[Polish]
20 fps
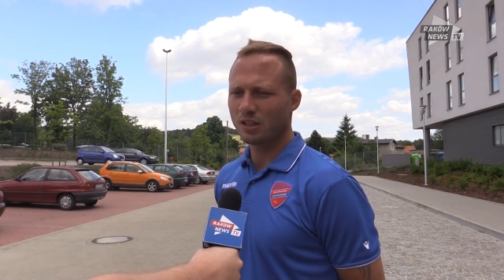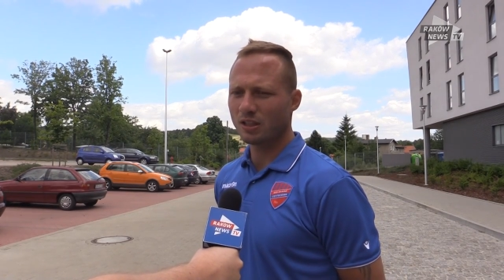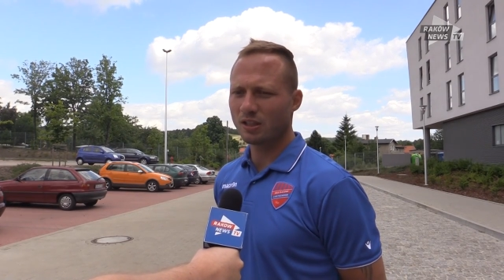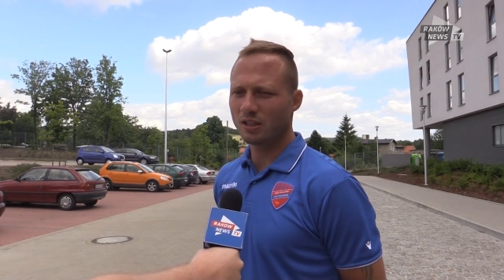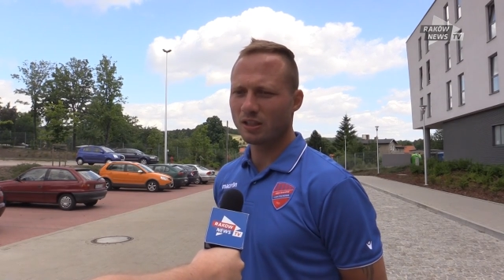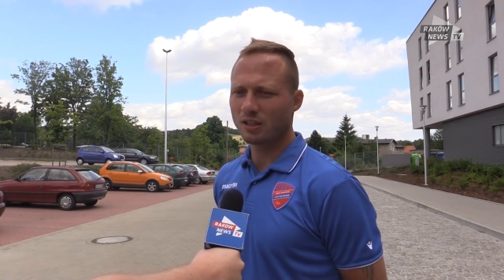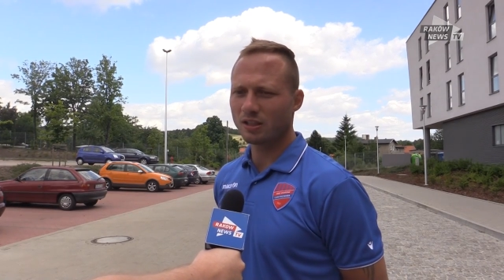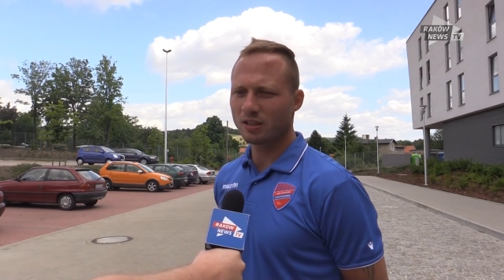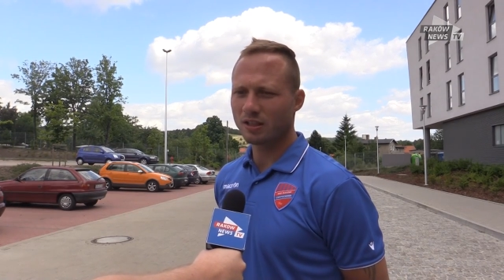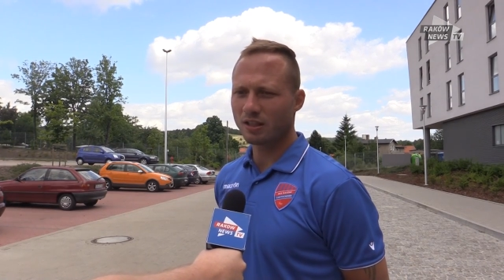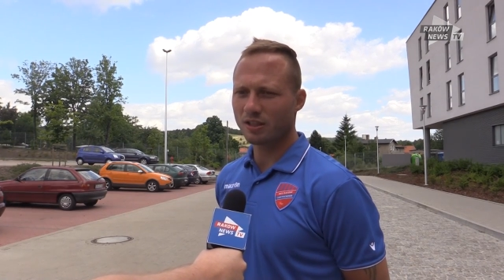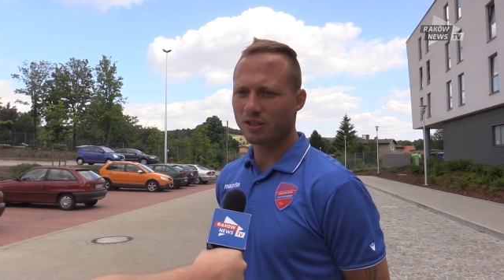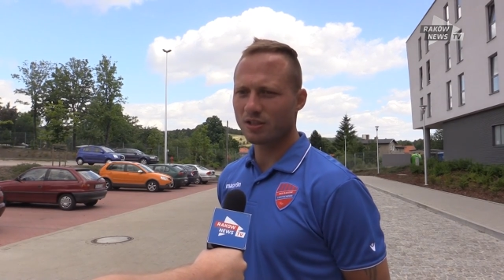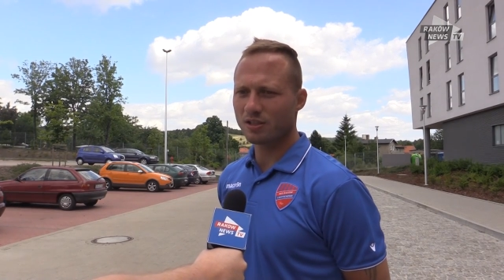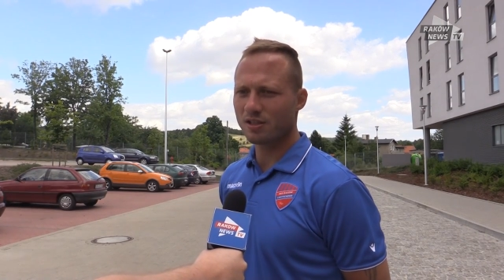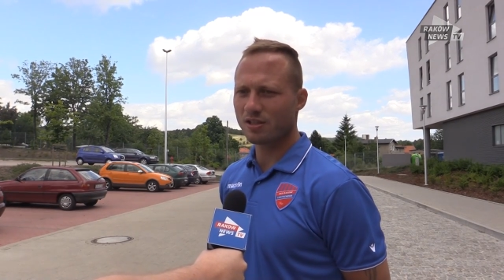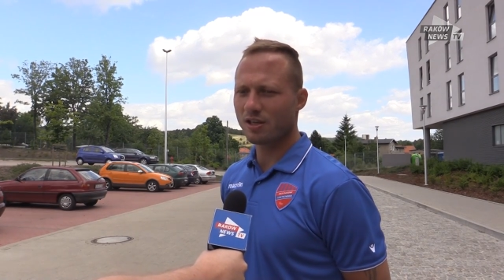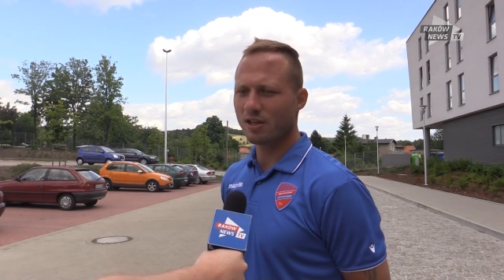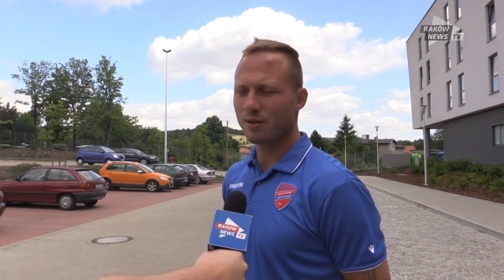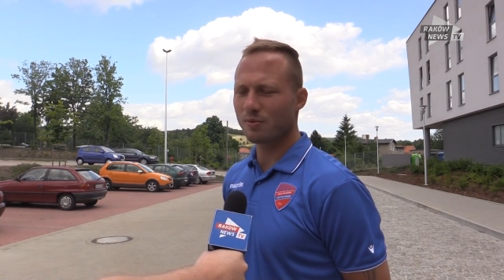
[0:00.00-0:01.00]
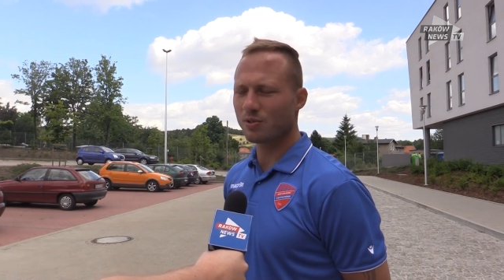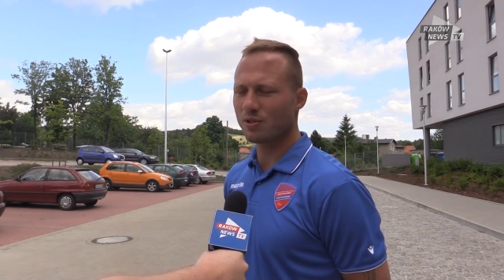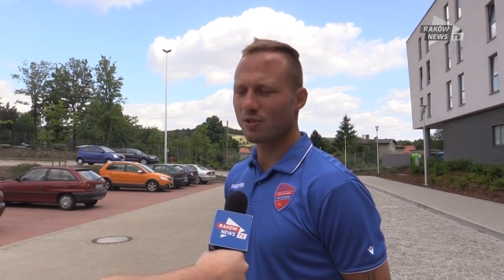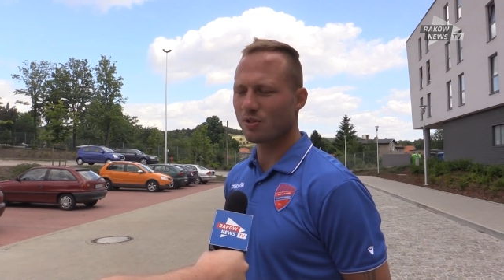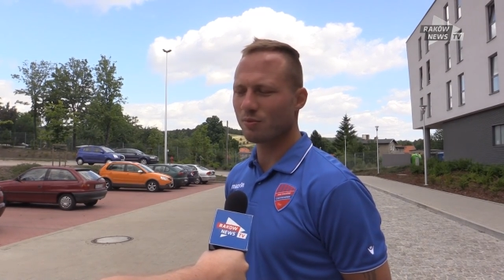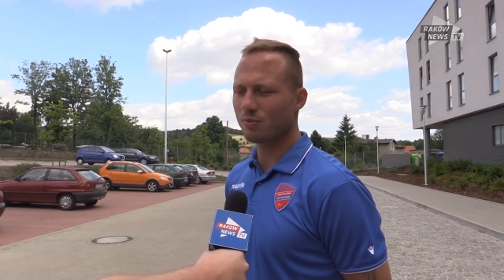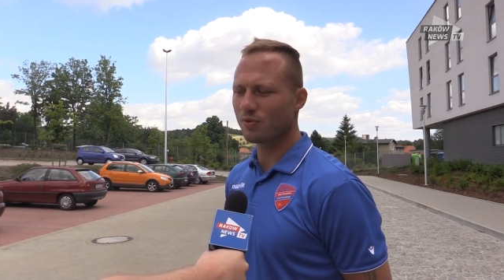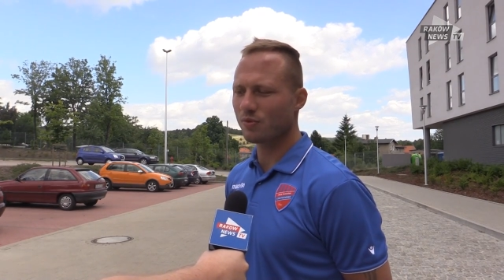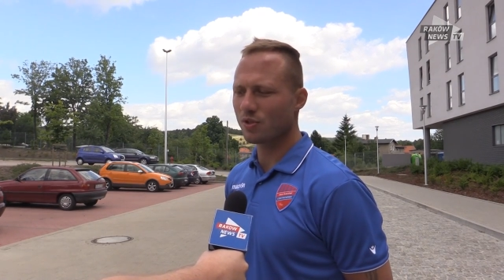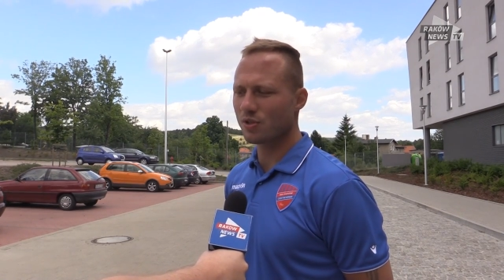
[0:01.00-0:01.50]
E, także starałem się
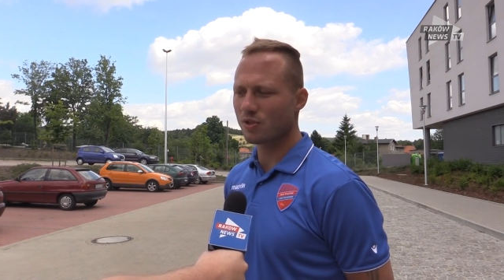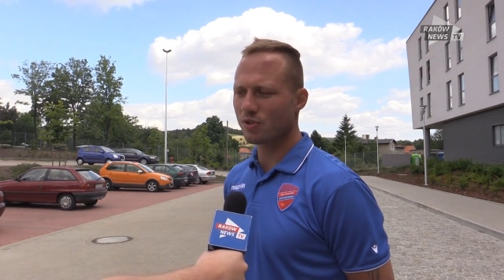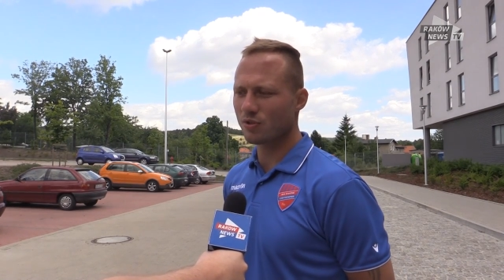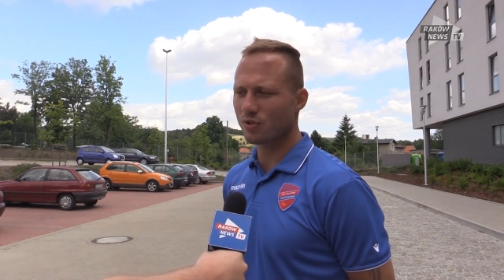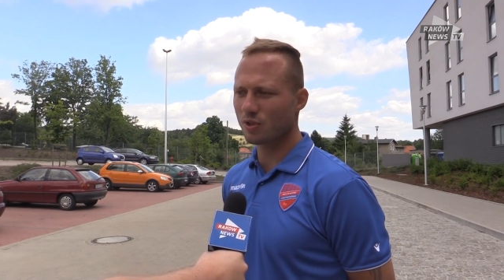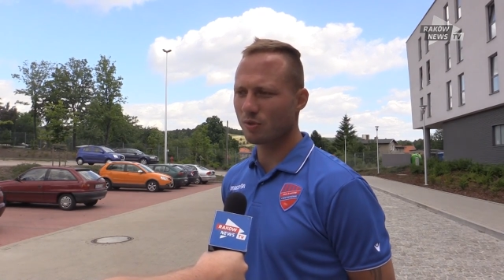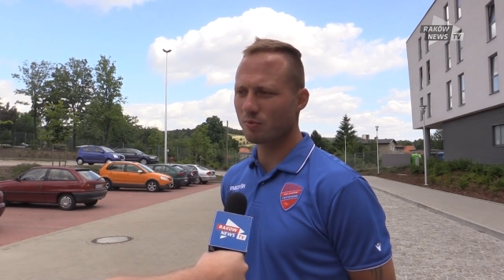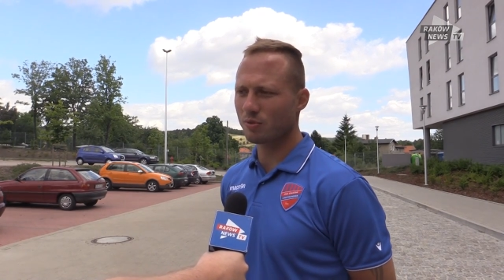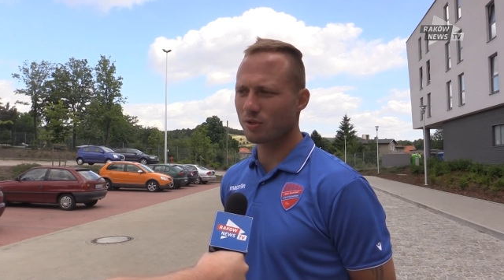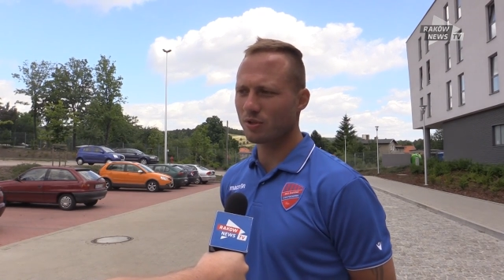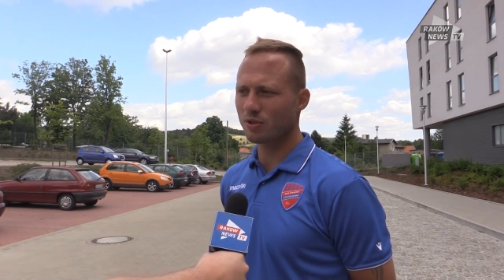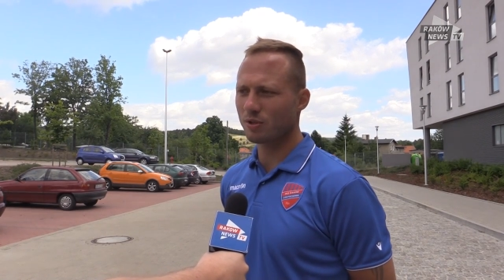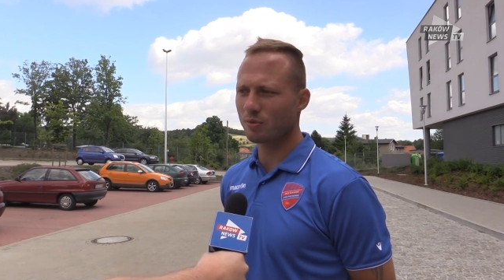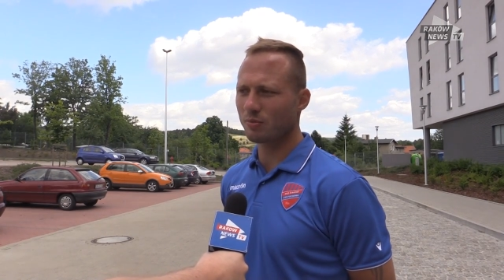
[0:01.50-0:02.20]
zrobić wszystko, żeby,